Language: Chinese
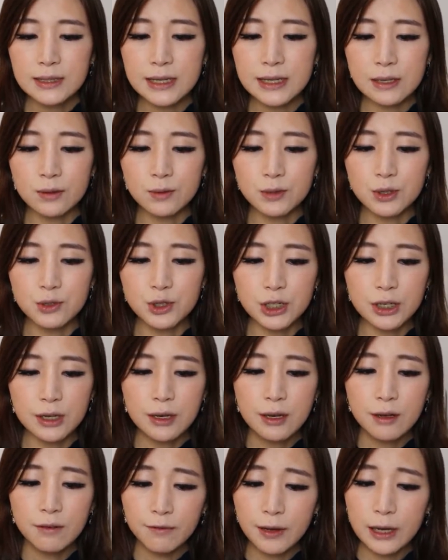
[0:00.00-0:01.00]
再有就
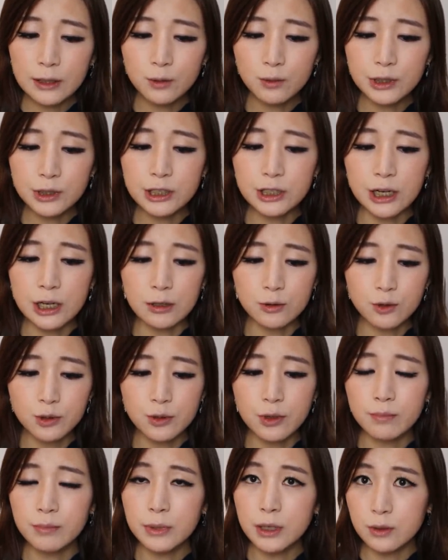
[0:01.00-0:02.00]
是发动一场
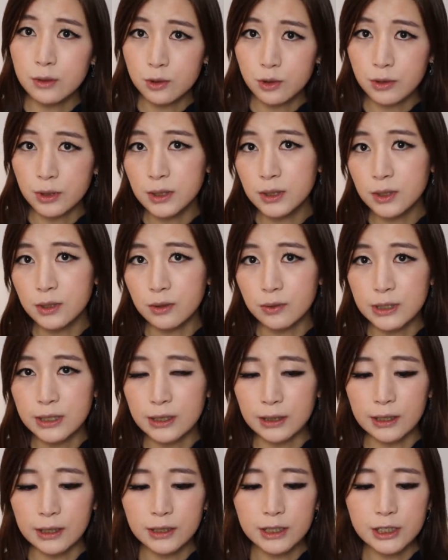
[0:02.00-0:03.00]
全面全球
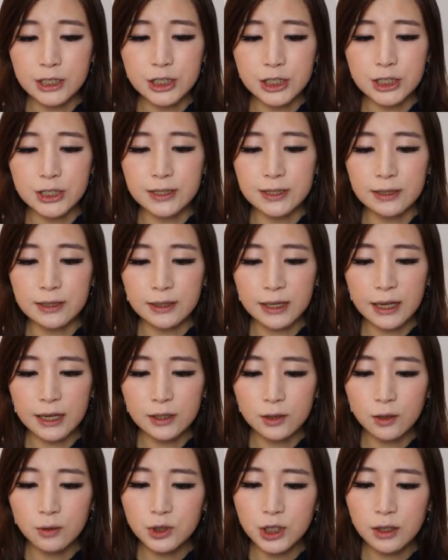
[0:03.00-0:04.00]
性的意识形
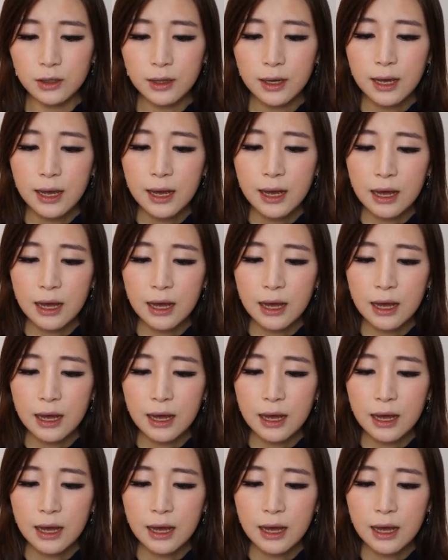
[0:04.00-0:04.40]
态斗争，